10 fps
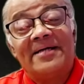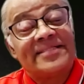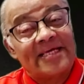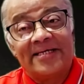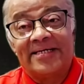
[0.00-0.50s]

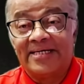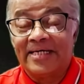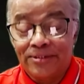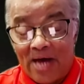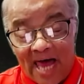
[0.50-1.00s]
তাদেরকে
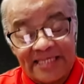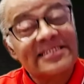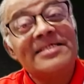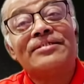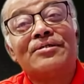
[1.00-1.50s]
কিন্তু
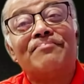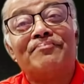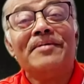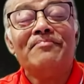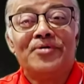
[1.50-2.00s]
আজকে
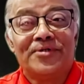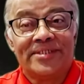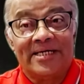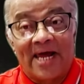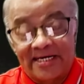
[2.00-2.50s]
সুপ্রিম কোর্ট
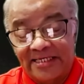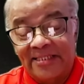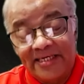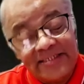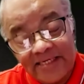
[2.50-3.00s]
যে রায়টি
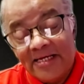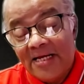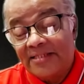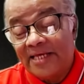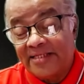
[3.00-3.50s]
দিয়েছে
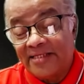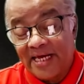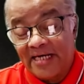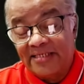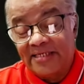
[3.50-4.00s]
তাতে
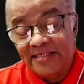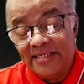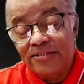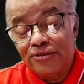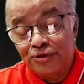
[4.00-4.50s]
দেখা যাচ্ছে
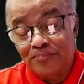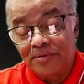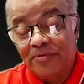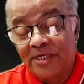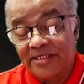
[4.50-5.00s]
সুপ্রিম
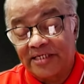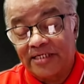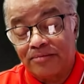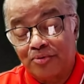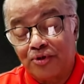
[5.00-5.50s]
কোর্ট আজকে
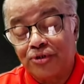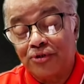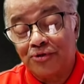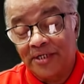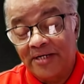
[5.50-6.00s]
স্পষ্ট
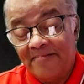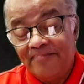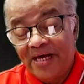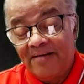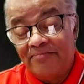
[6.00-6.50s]
করে
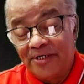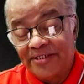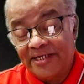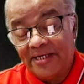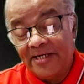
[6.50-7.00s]
বলেছে